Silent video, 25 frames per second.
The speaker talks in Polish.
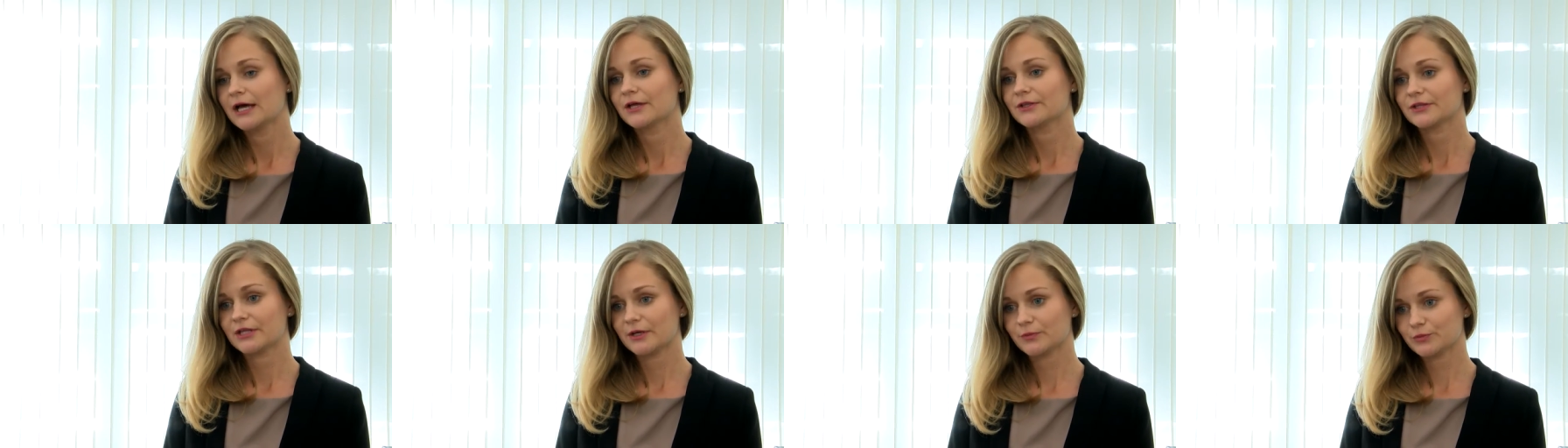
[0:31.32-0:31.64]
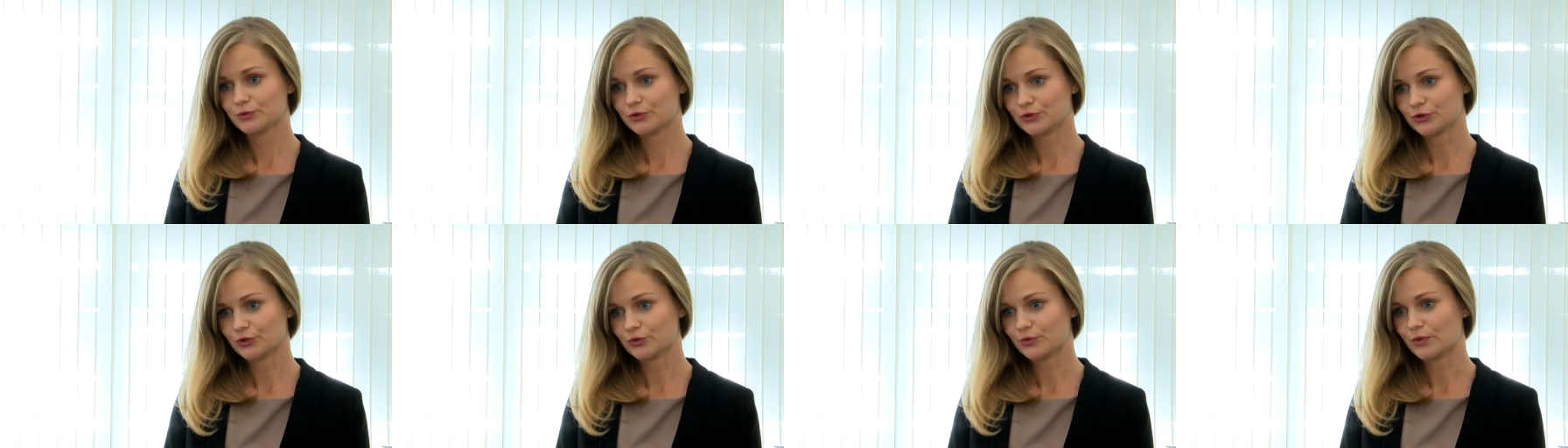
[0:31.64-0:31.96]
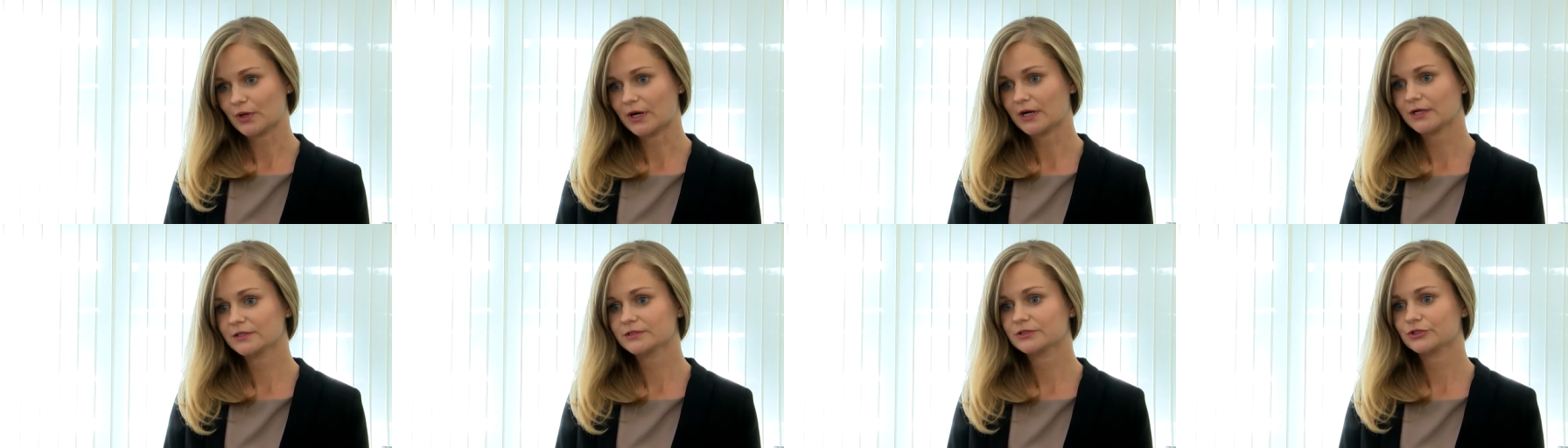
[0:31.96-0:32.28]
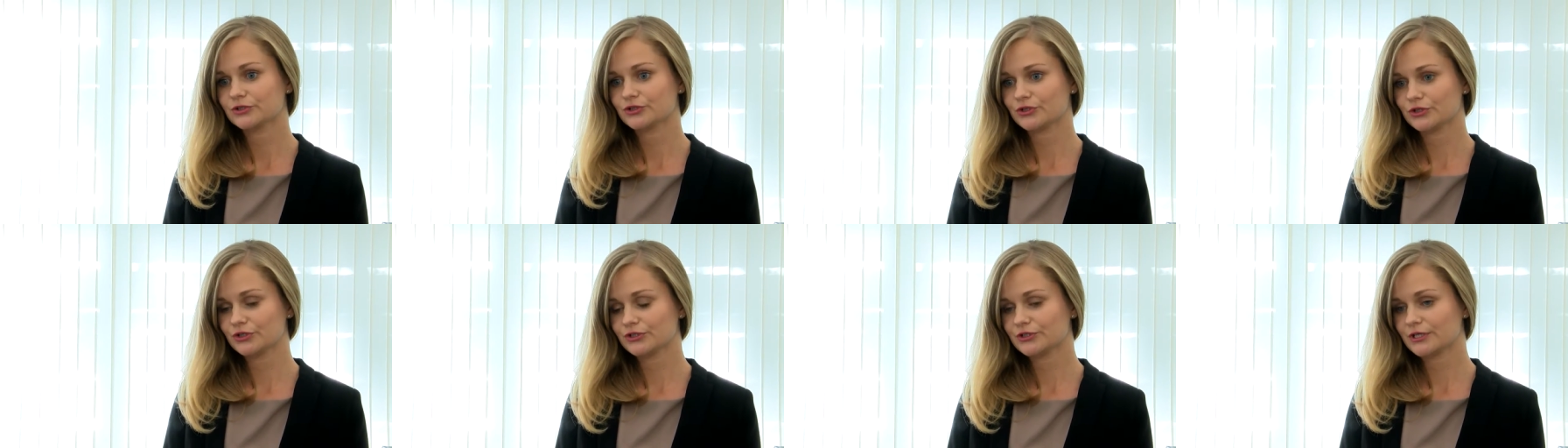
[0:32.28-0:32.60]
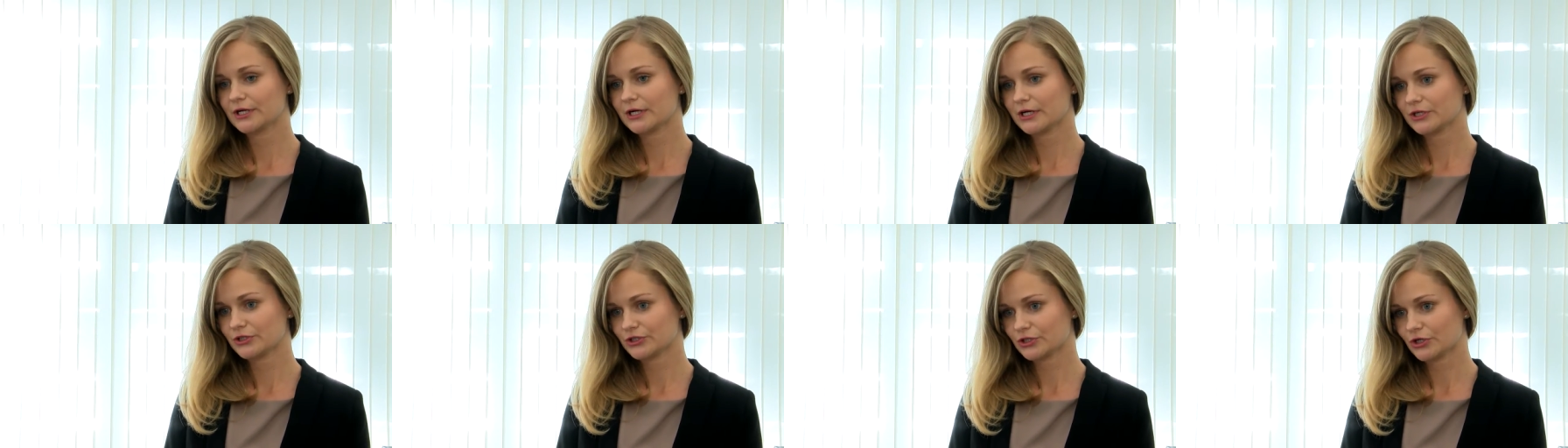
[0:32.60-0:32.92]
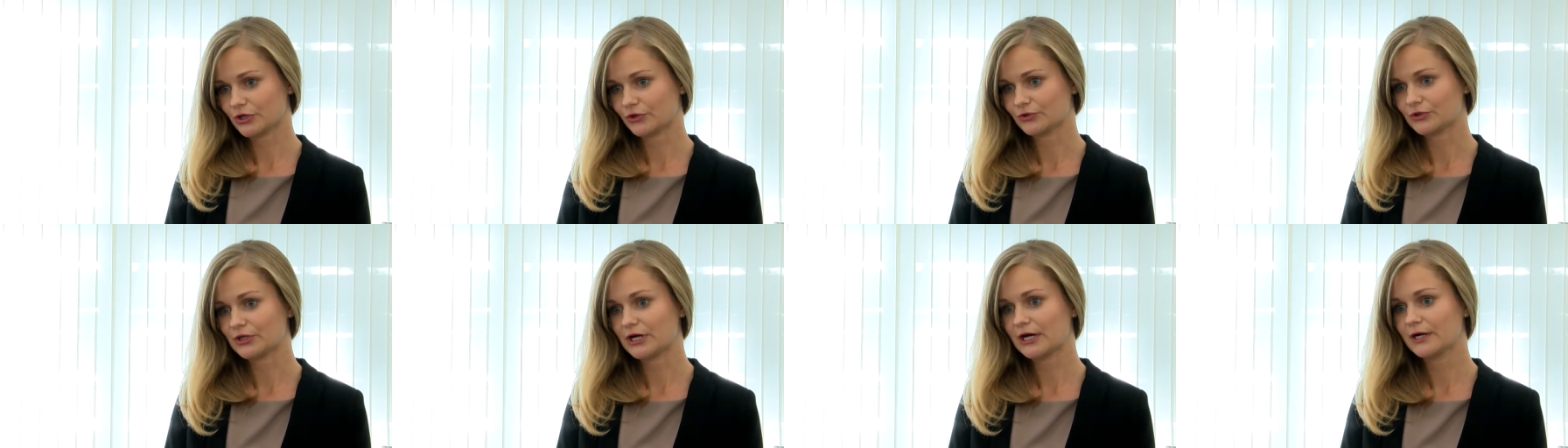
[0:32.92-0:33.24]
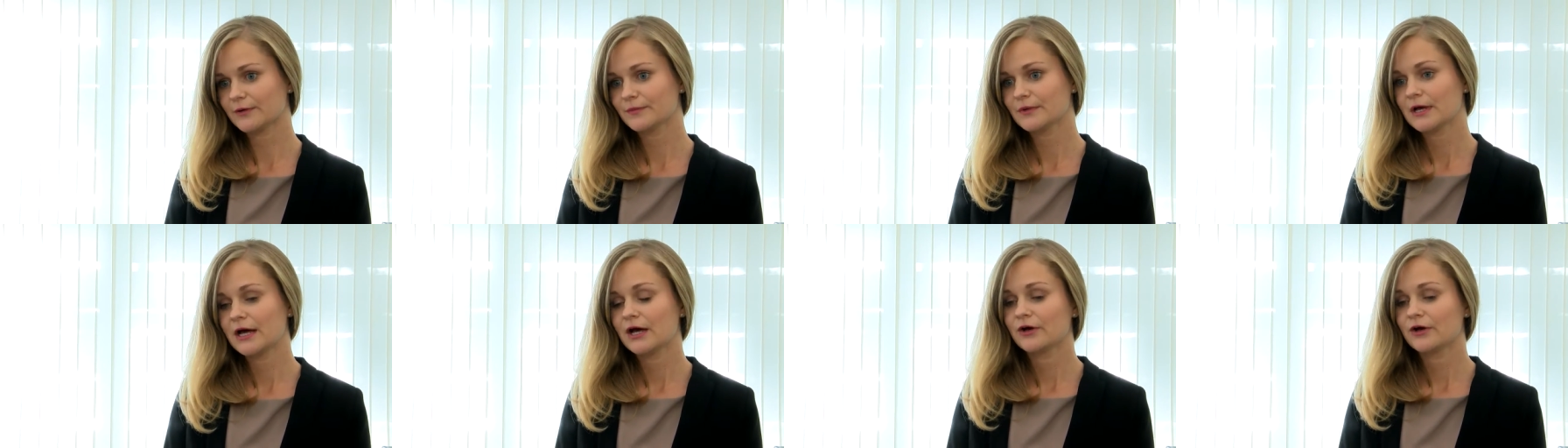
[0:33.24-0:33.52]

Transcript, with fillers: Na przykład, jeżeli taka szkoda